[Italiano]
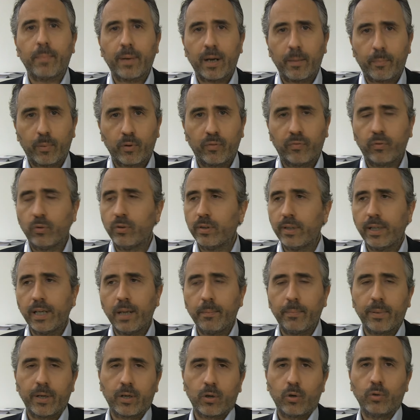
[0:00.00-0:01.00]
per
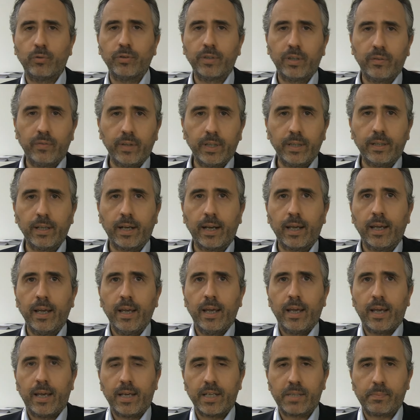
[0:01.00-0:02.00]
approfondire, per condividere
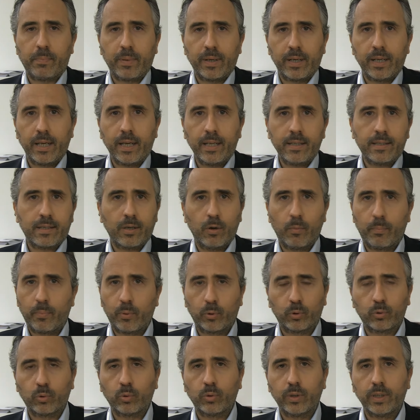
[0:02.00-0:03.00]
esperienze e
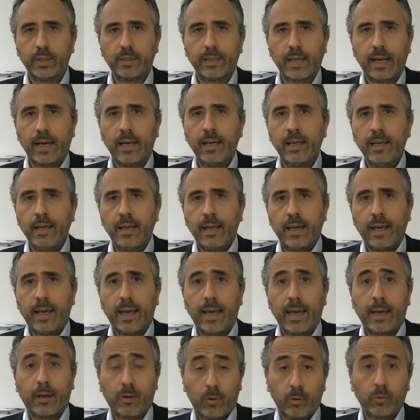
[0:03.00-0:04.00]
opportunità
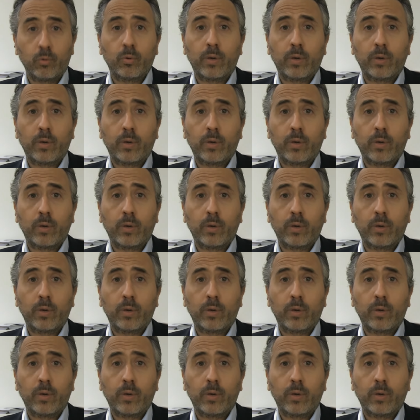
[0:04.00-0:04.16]
eh, con